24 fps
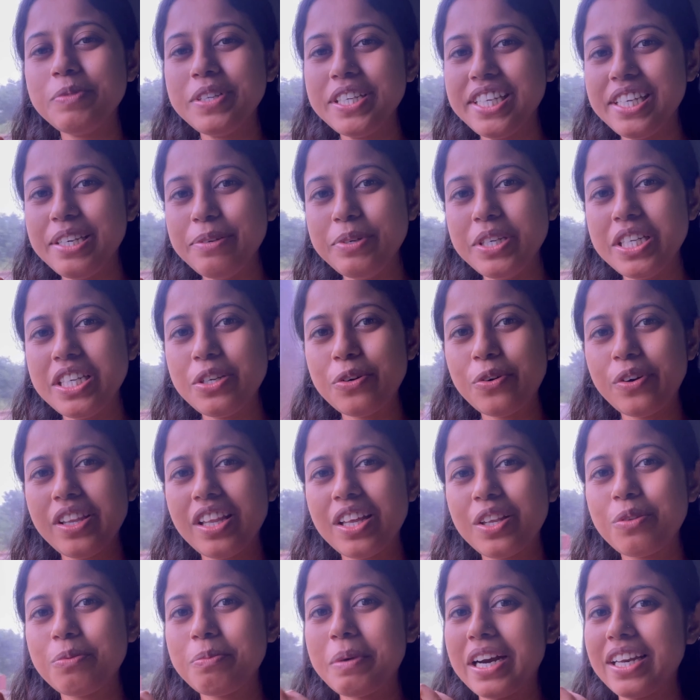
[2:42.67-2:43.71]
বৃষ্টি বৃষ্টি
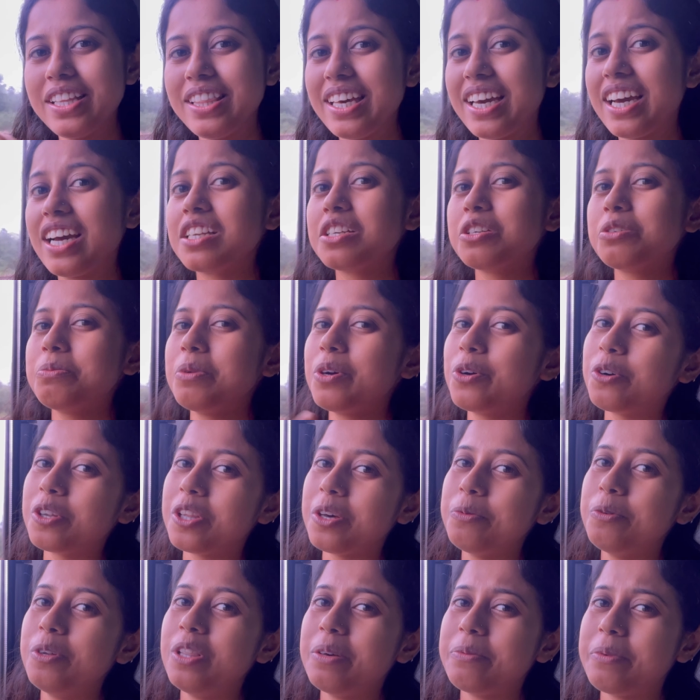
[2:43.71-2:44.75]
ওয়েদার তো বাড়ি থেকে আসার কথা
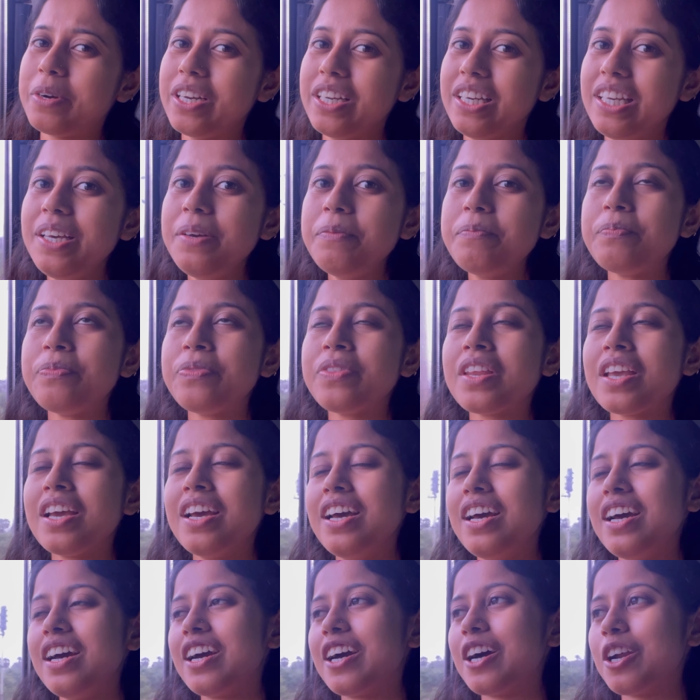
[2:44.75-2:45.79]
বলতে পারিনি
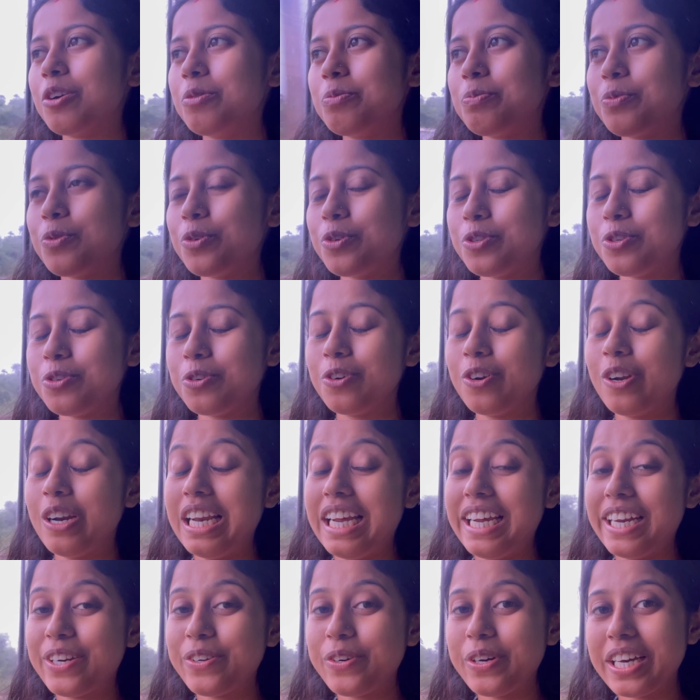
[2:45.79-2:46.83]
কারণ প্রচণ্ড
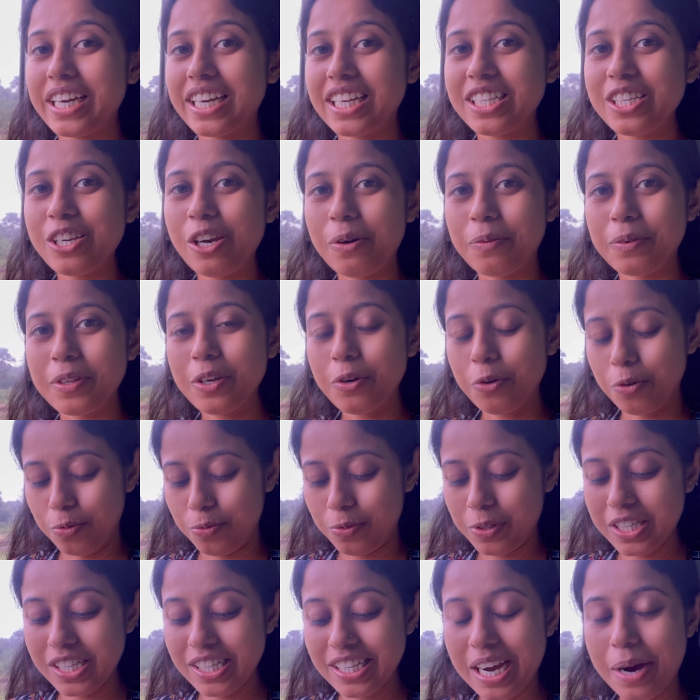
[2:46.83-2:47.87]
লেট হয়ে গেছিল আমাদের কোনো
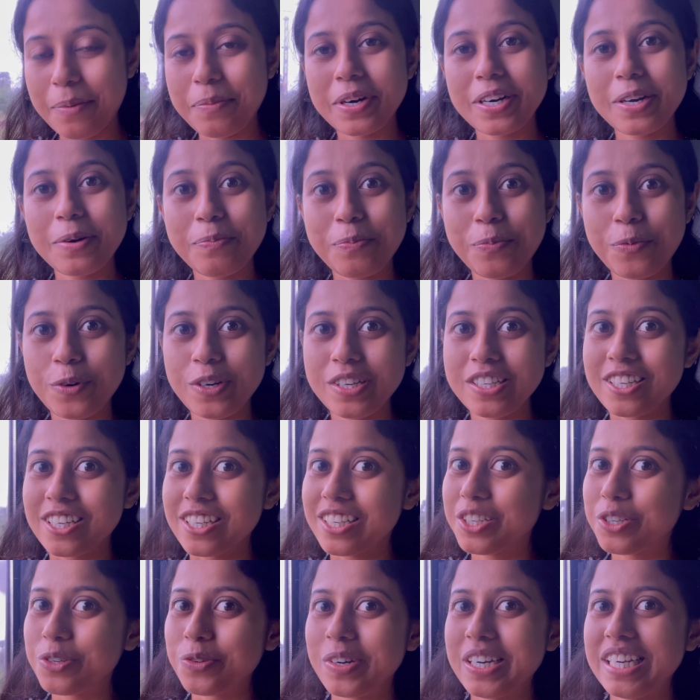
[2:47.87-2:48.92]
মতো জামাটা পরে
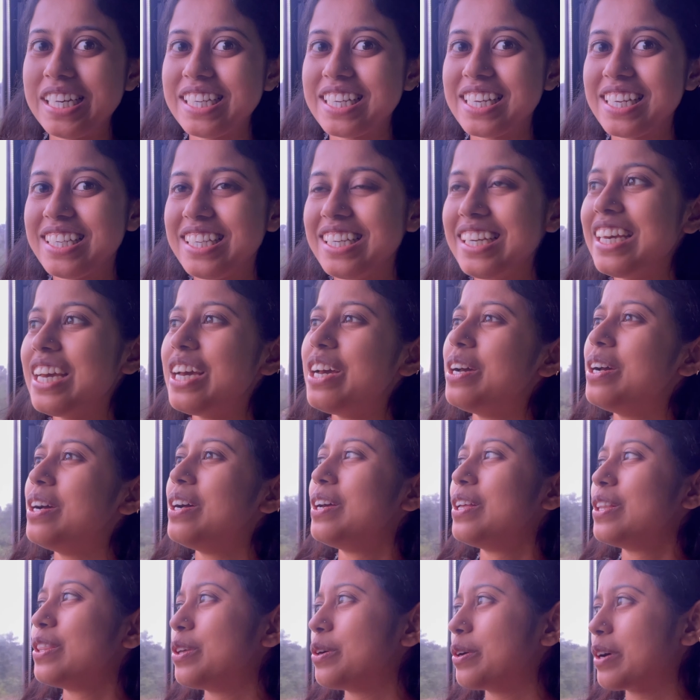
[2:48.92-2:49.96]
জাস্ট চলে এসেছে
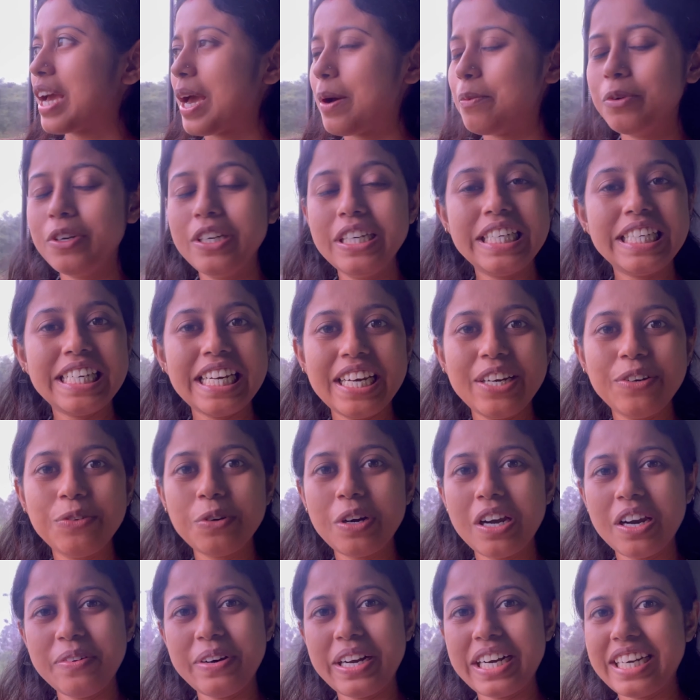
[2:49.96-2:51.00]
তো কেবলই ট্রেনে
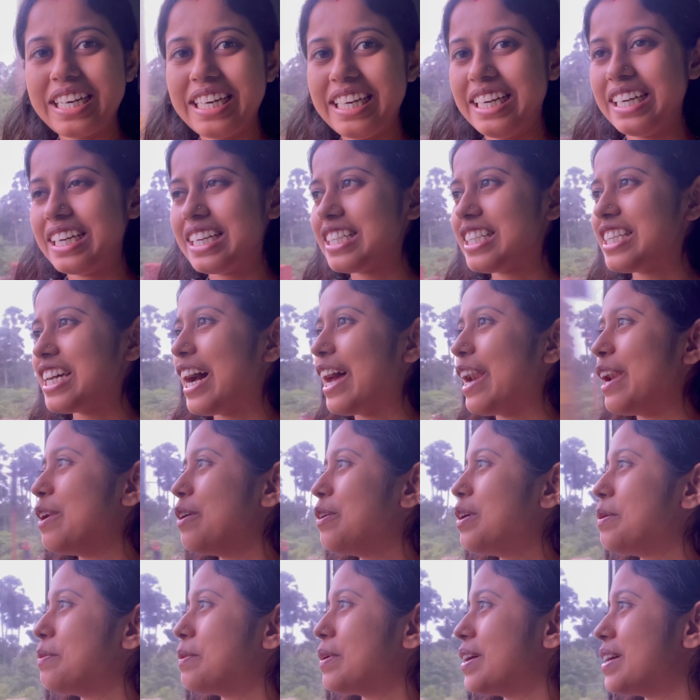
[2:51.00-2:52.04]
উঠলাম আর ট্রেনটা ছাড়লো
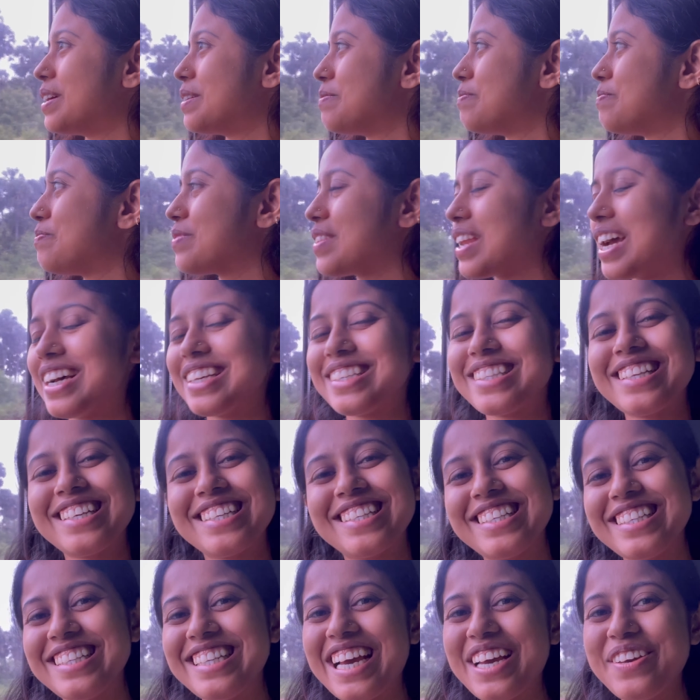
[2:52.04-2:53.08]
এবার আস্তে
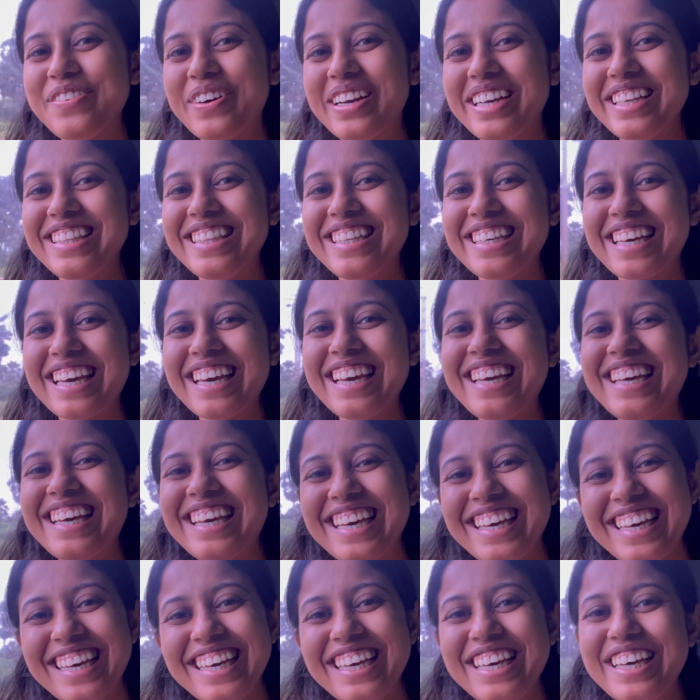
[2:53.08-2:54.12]
আস্তে যাই বাড়ির দিকে
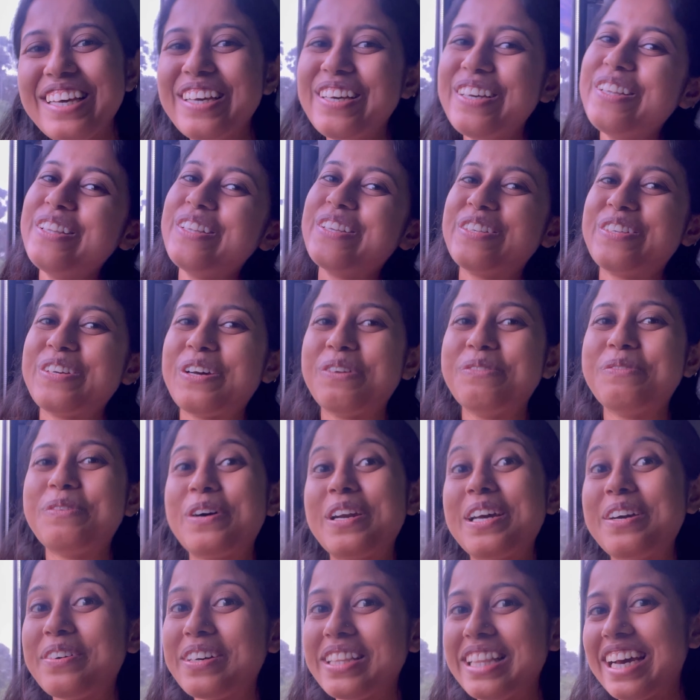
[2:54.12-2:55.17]
চলো
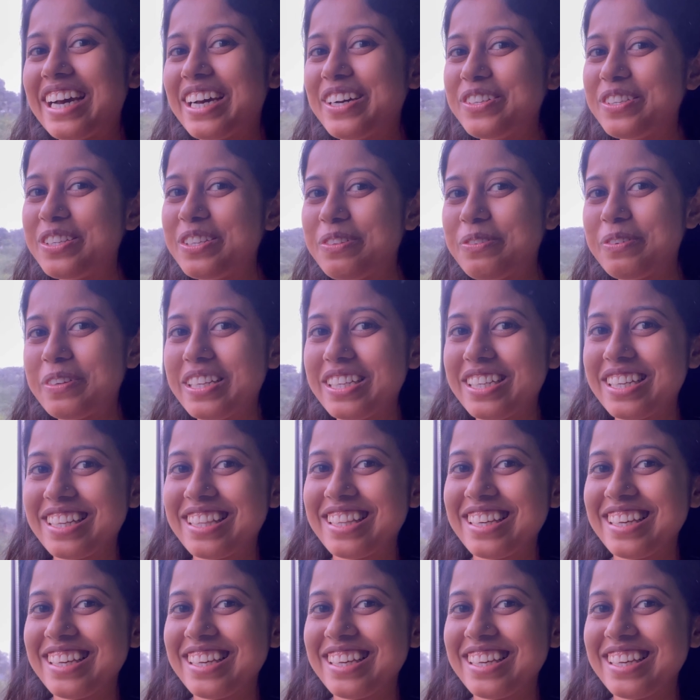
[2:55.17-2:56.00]
পরে আবার দেখা হচ্ছে আমাদের